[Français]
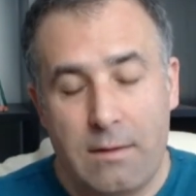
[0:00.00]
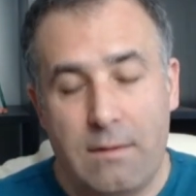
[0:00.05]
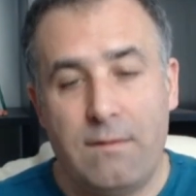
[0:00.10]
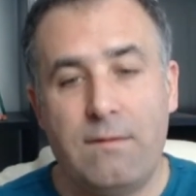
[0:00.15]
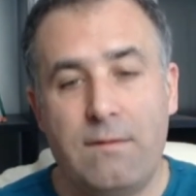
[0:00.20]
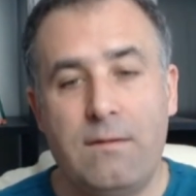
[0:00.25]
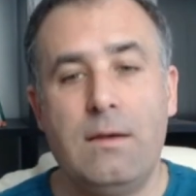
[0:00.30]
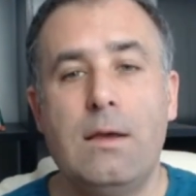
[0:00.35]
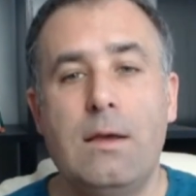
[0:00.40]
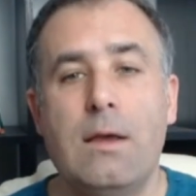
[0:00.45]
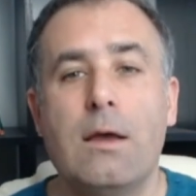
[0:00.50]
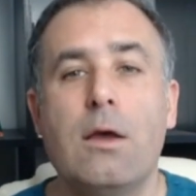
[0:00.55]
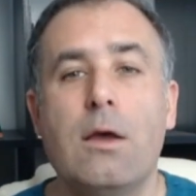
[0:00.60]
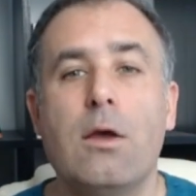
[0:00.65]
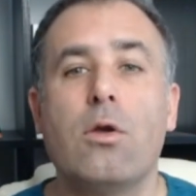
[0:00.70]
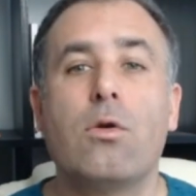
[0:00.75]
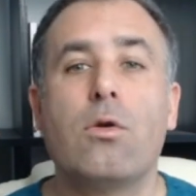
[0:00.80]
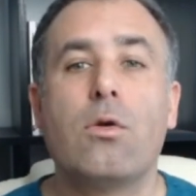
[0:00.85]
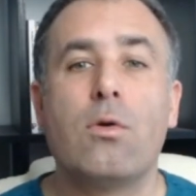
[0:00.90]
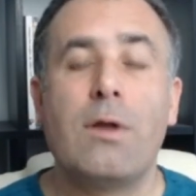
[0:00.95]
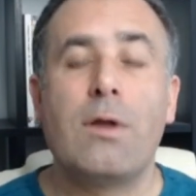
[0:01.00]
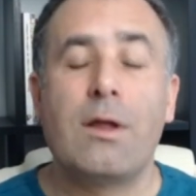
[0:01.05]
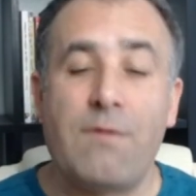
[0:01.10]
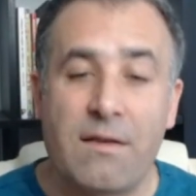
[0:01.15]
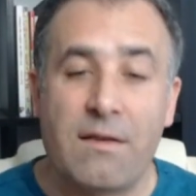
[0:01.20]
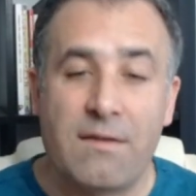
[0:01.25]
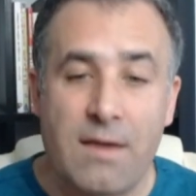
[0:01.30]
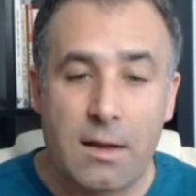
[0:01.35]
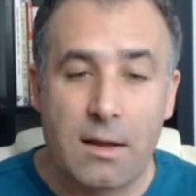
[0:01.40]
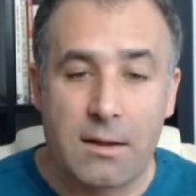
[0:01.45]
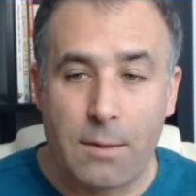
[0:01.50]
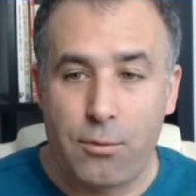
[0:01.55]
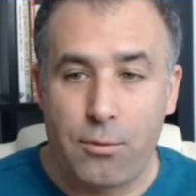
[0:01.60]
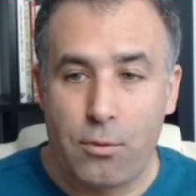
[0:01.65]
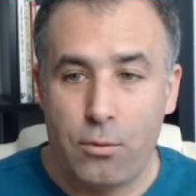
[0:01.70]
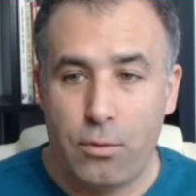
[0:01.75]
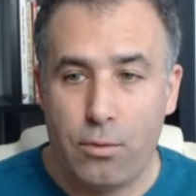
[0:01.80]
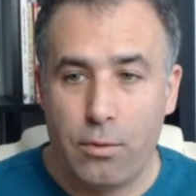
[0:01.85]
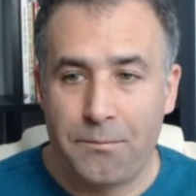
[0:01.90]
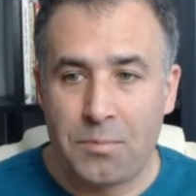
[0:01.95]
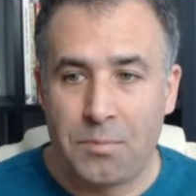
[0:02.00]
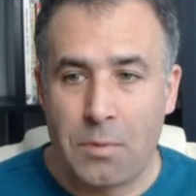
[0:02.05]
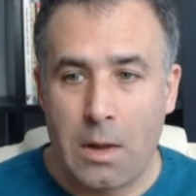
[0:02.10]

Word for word: ici que l'adversaire n'a plus.